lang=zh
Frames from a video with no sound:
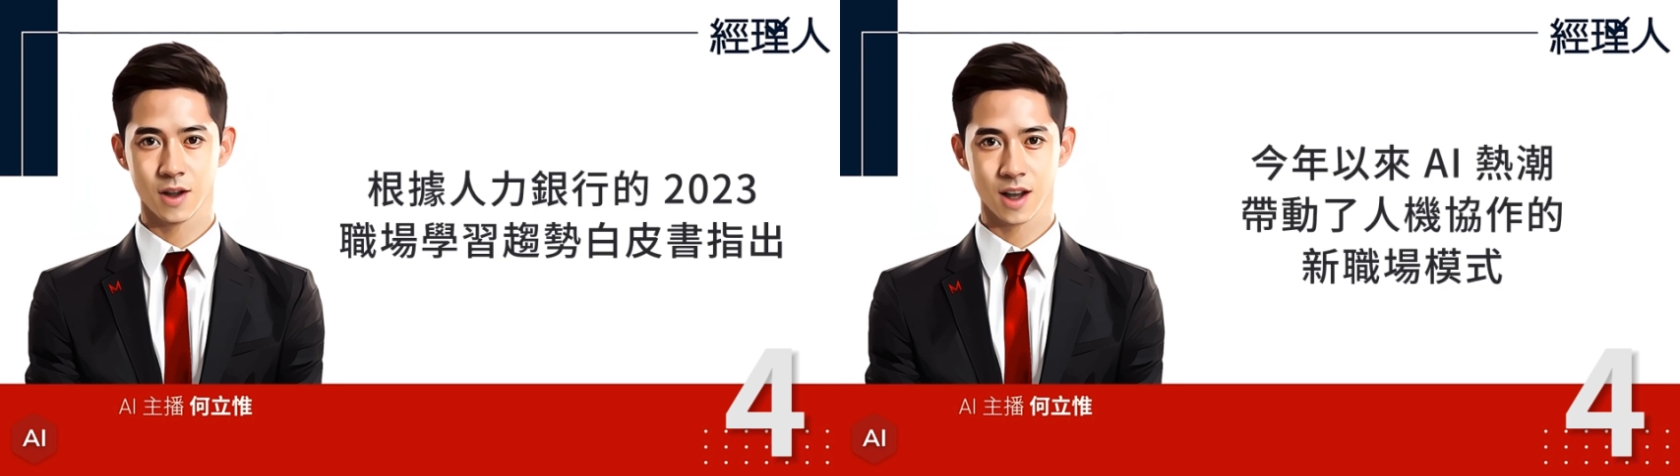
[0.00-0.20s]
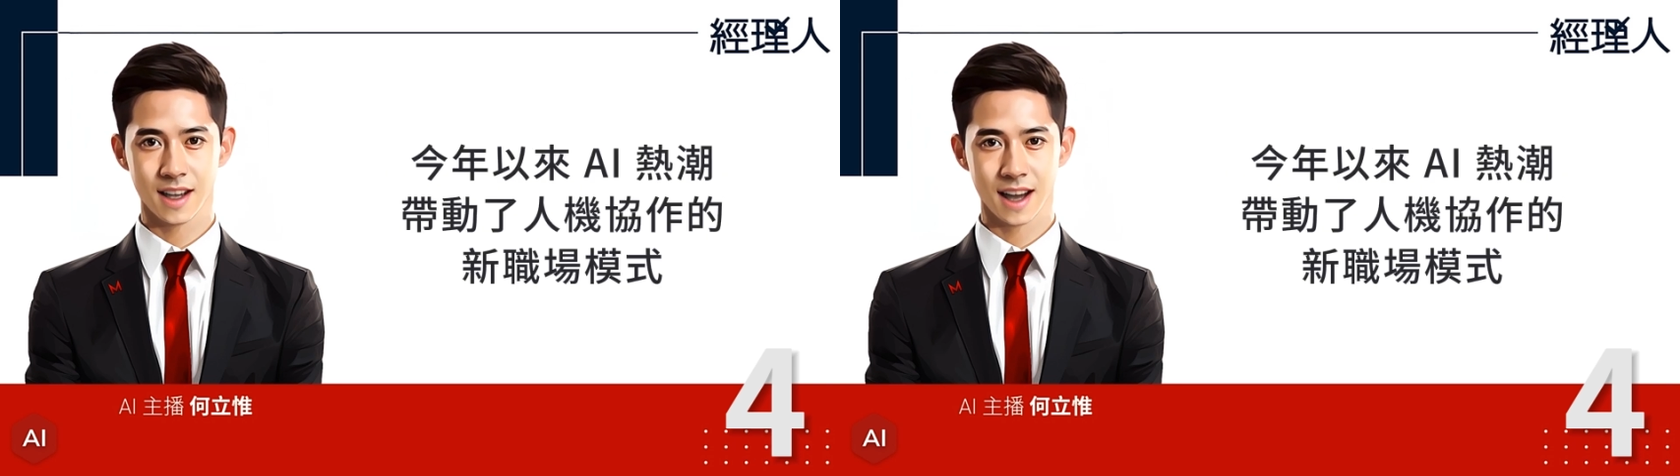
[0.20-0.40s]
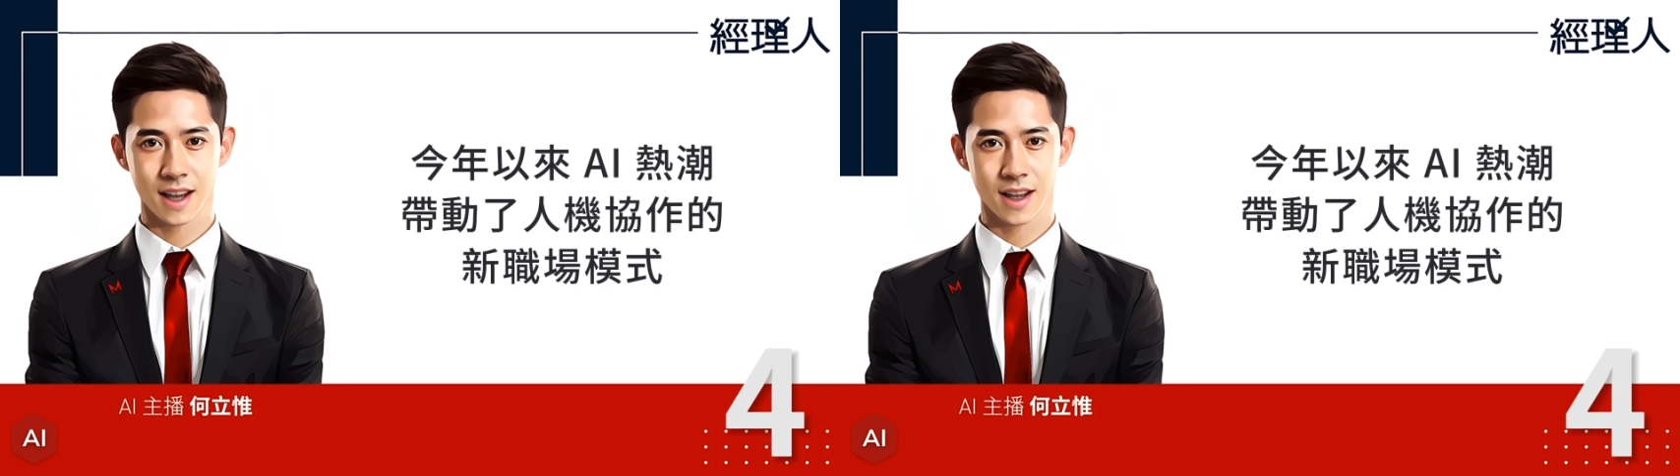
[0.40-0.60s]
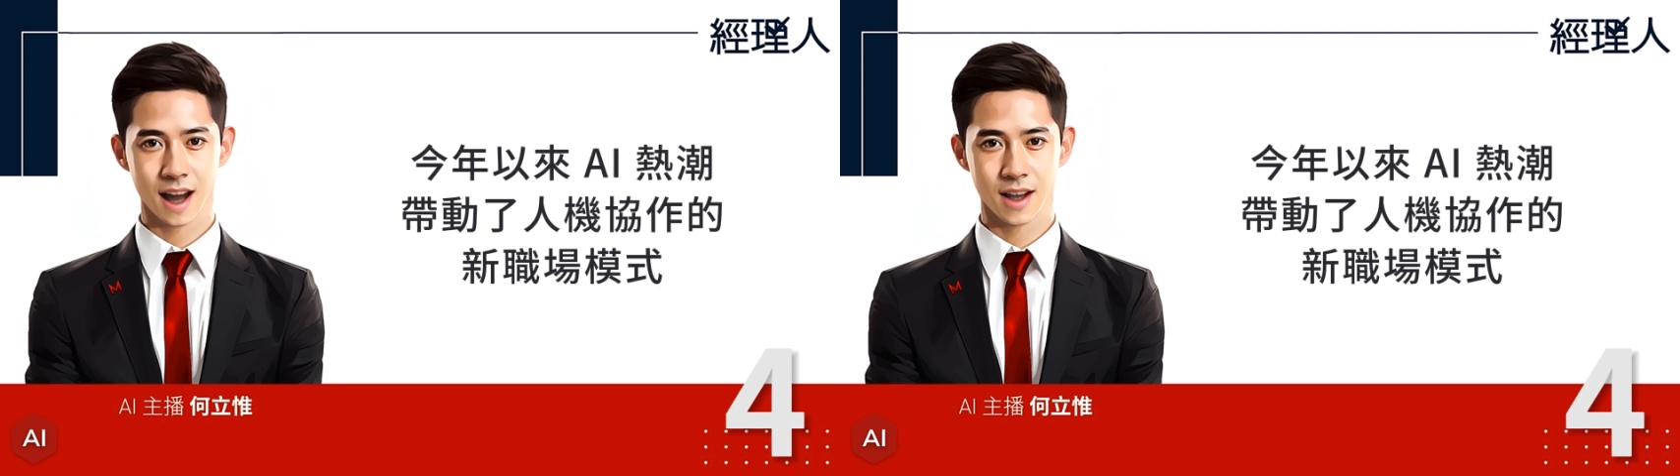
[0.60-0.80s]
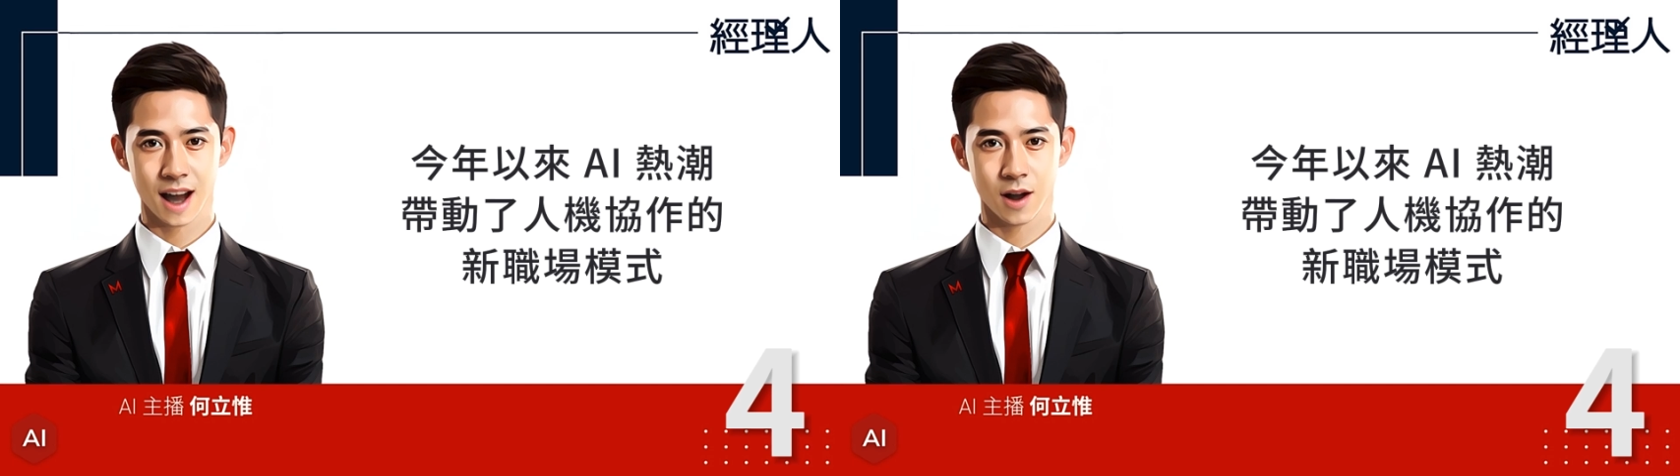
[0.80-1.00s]
今年以
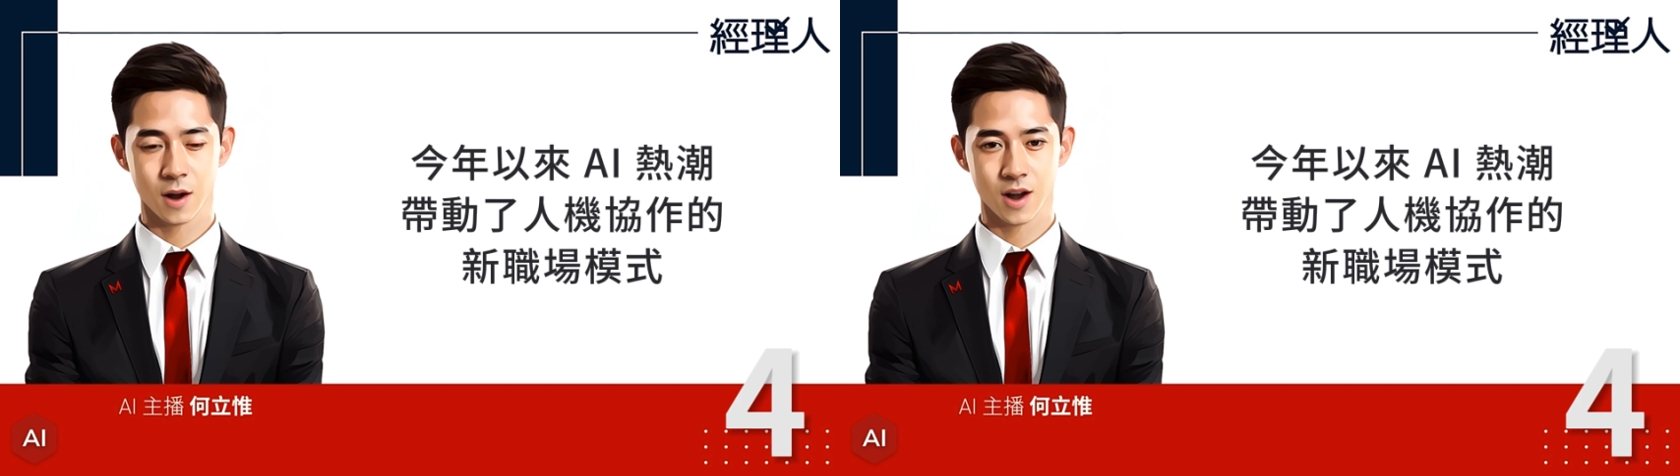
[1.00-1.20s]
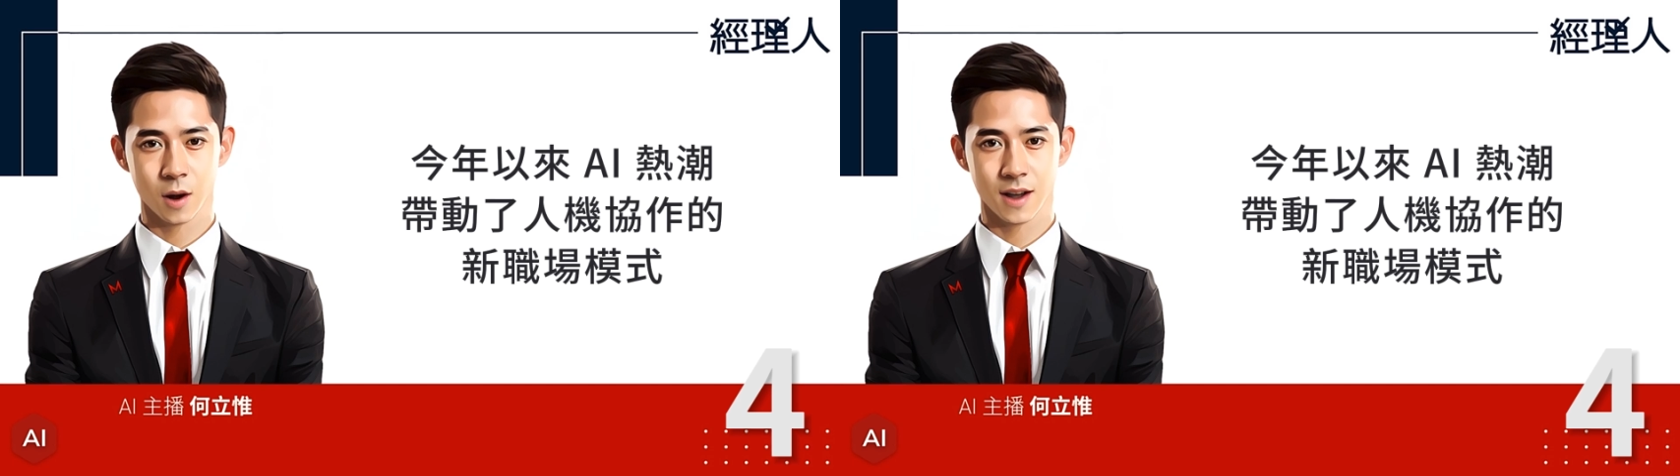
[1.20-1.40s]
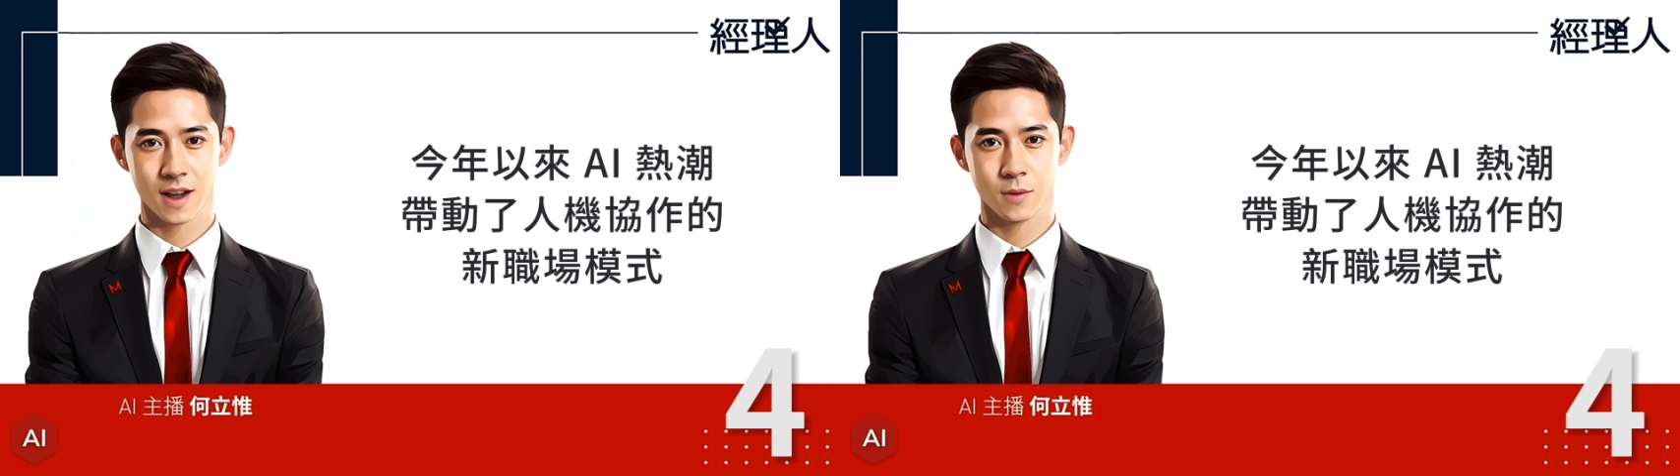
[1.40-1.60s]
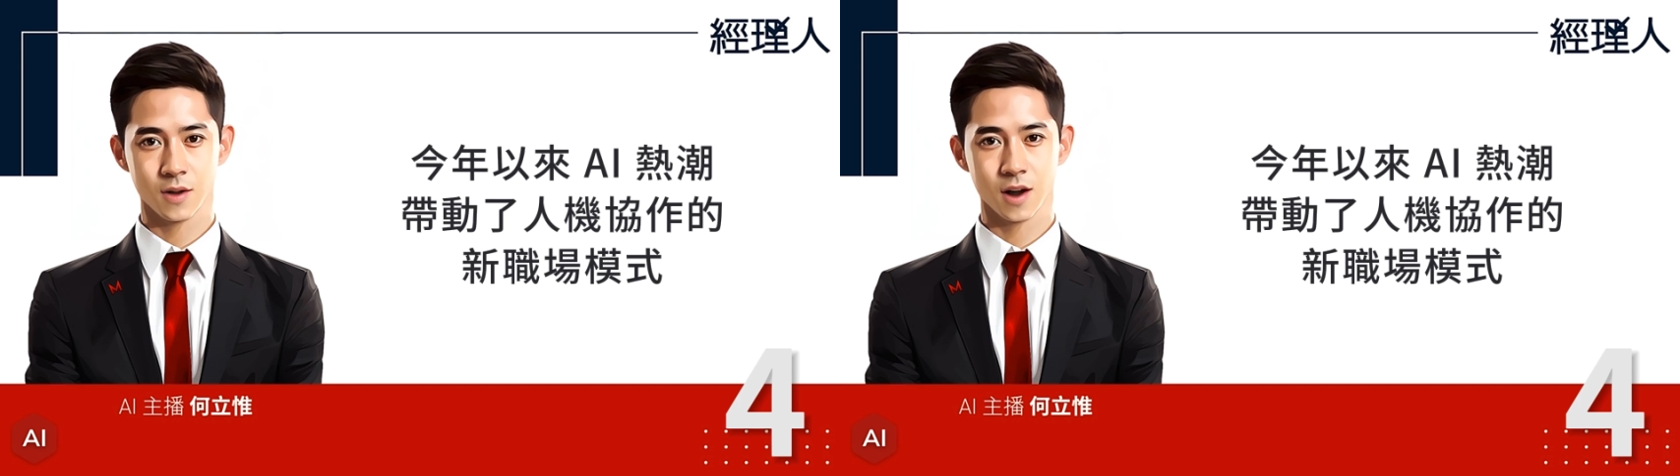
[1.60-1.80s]
来 A I 热潮带动了